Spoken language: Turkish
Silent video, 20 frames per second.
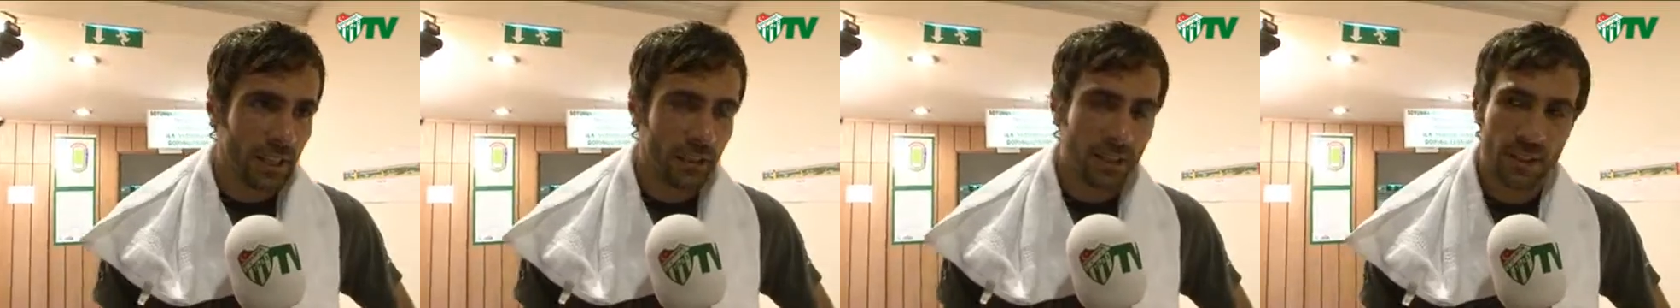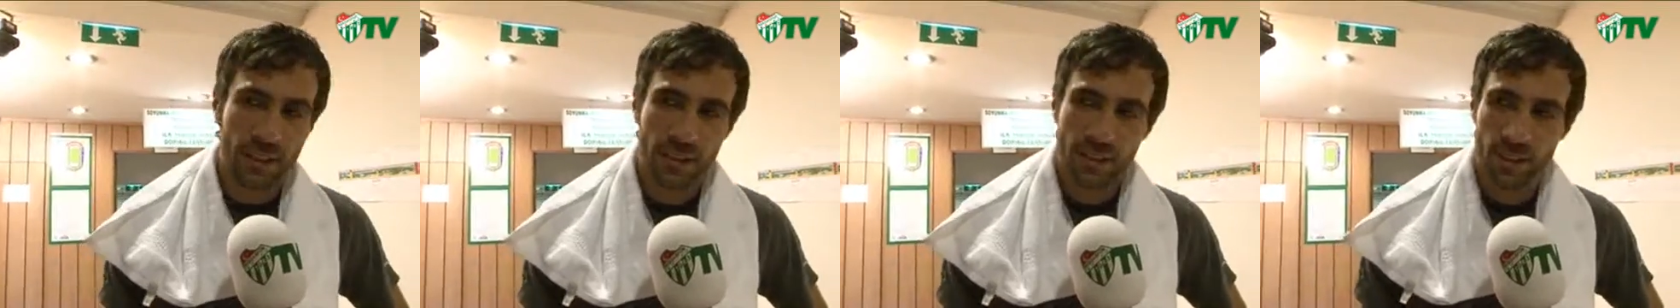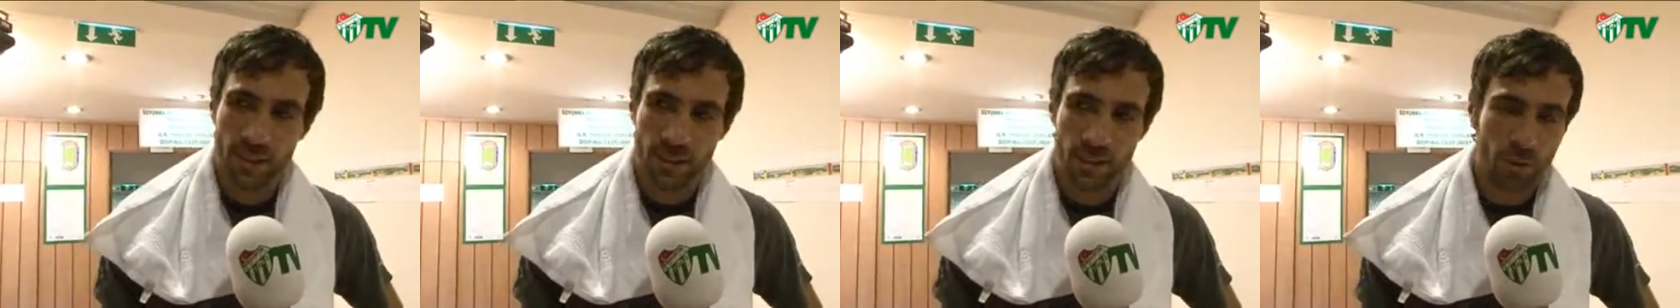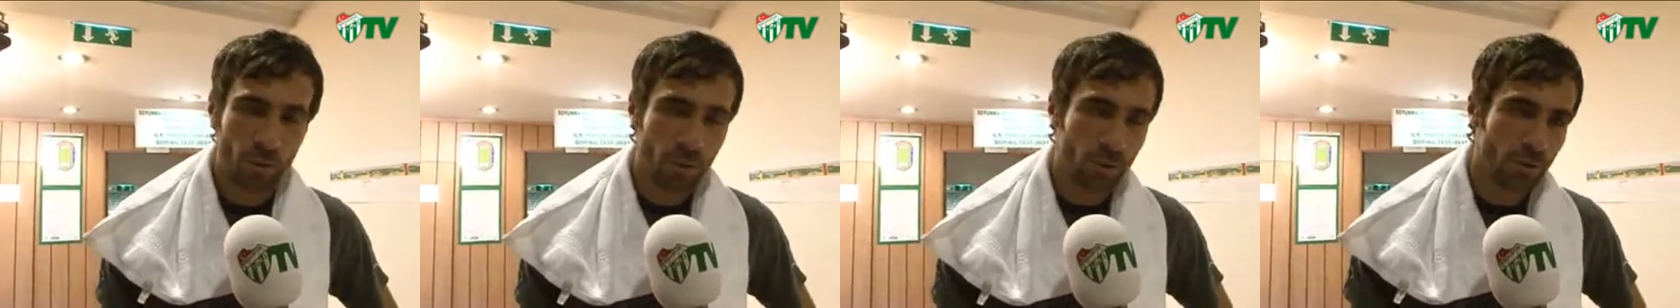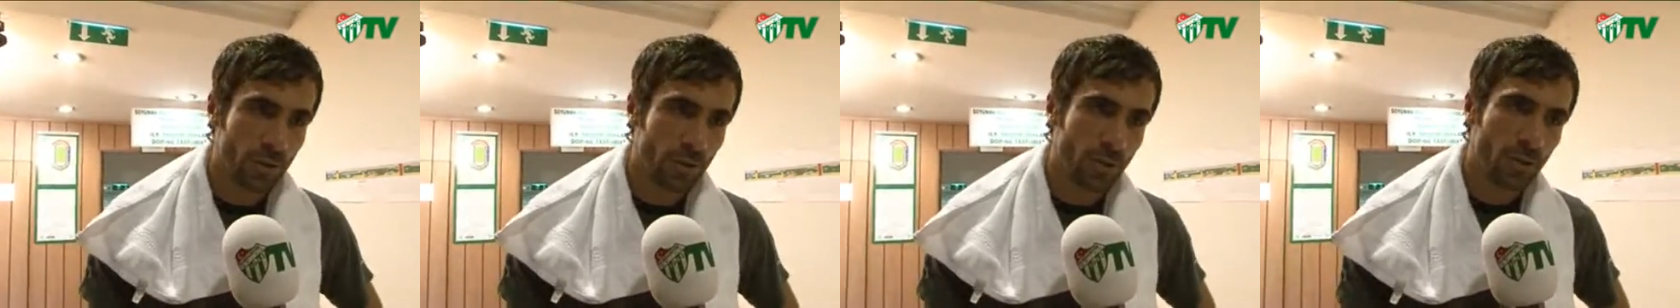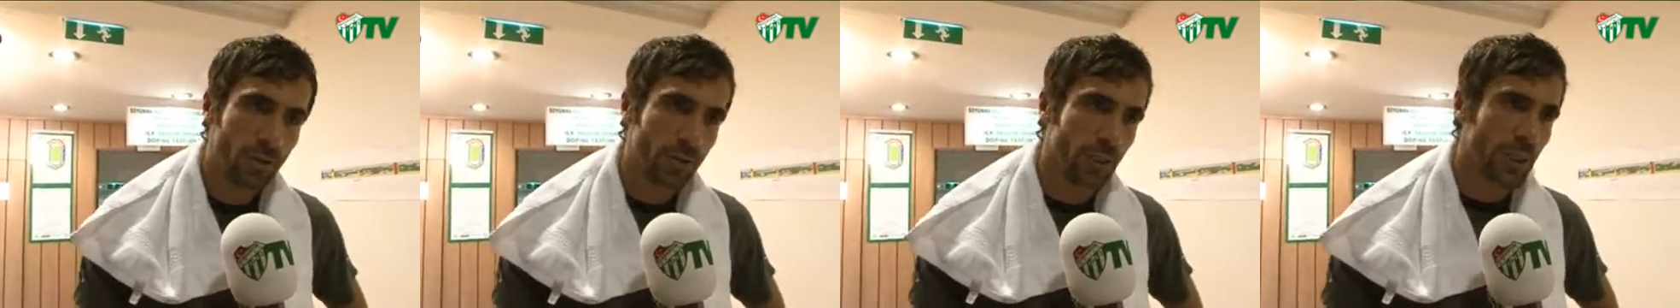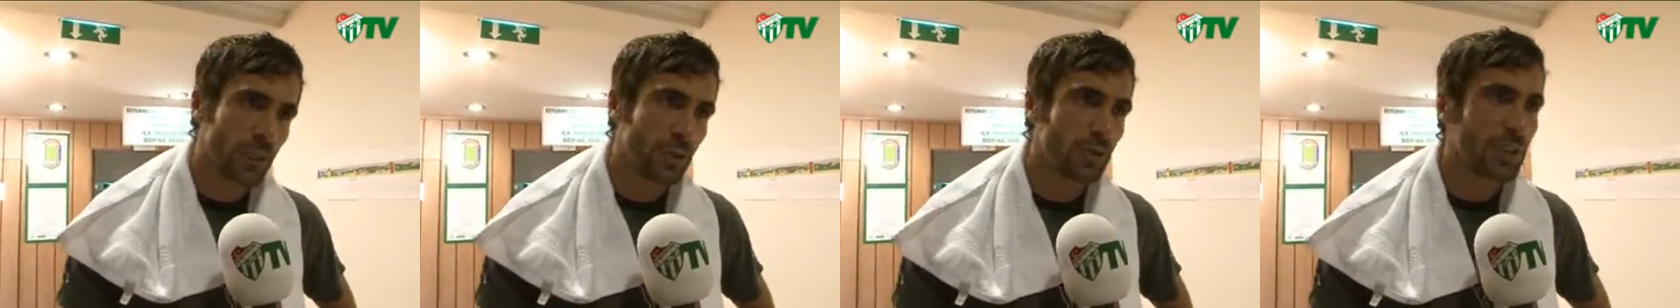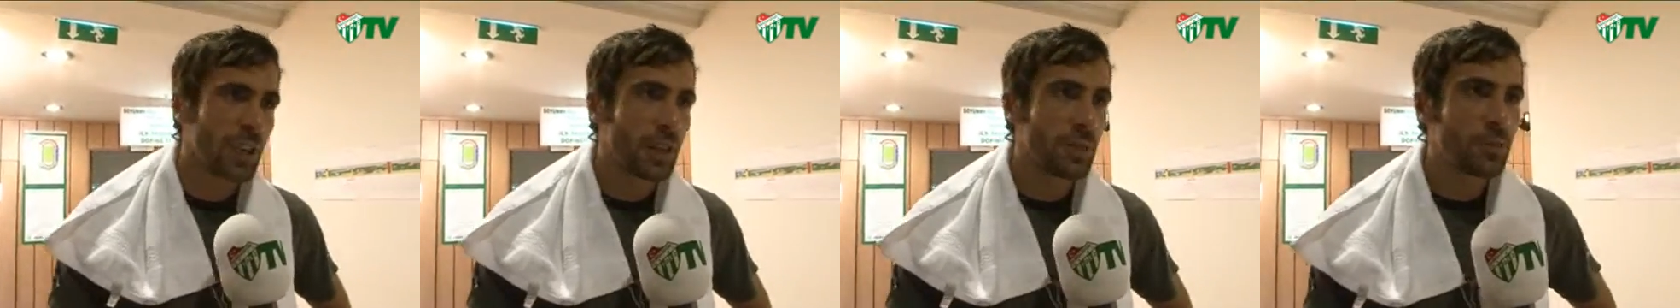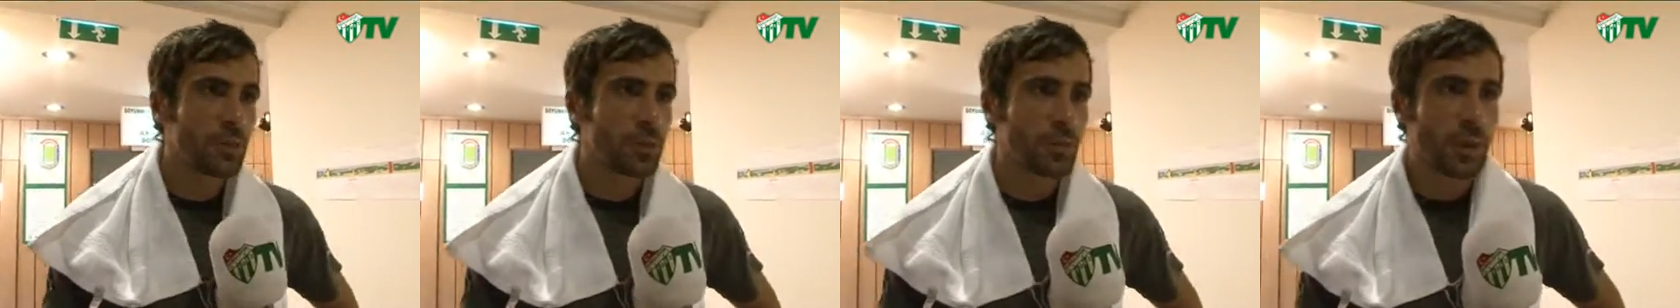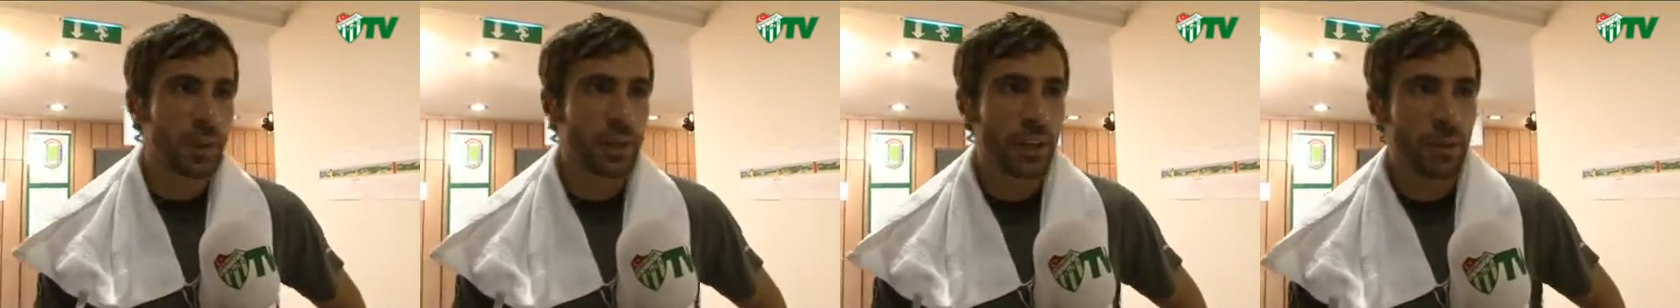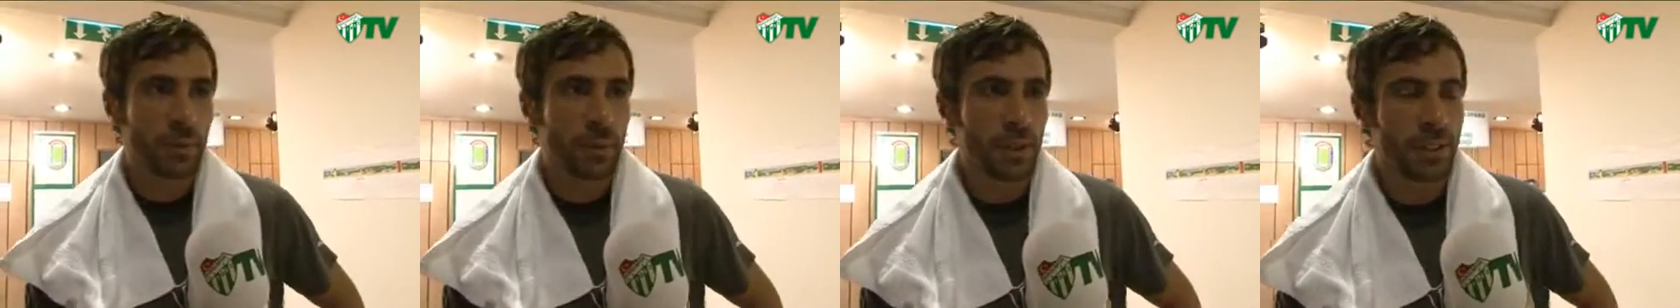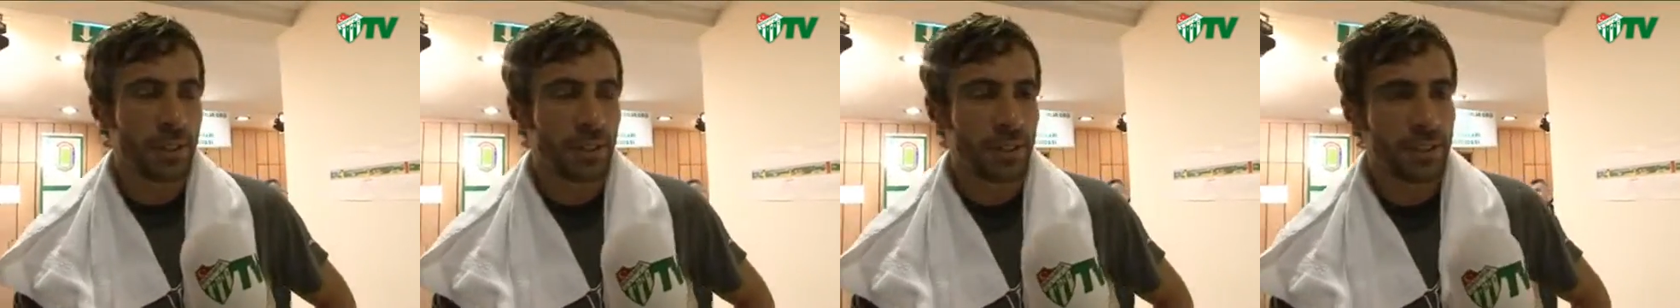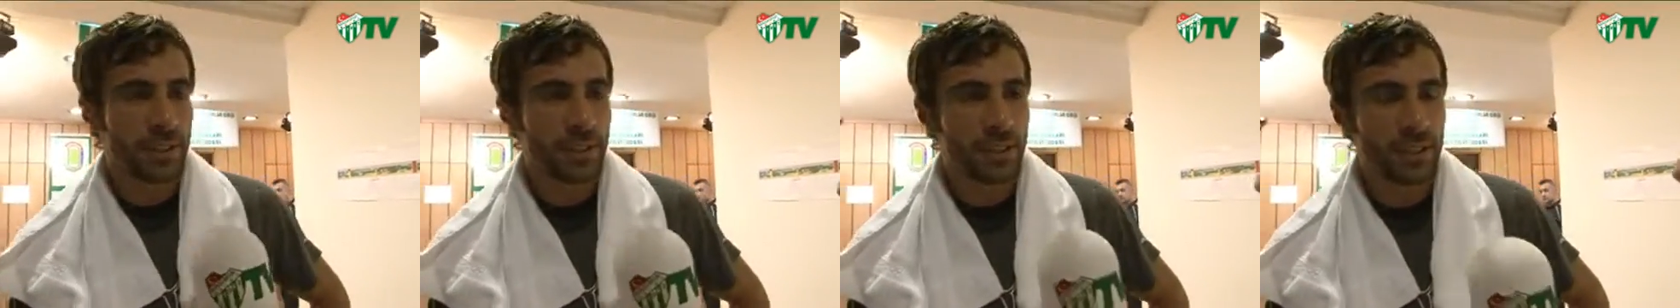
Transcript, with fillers: ve stadı doldurur. Onlara güzel bir 3 puan armağan ederiz.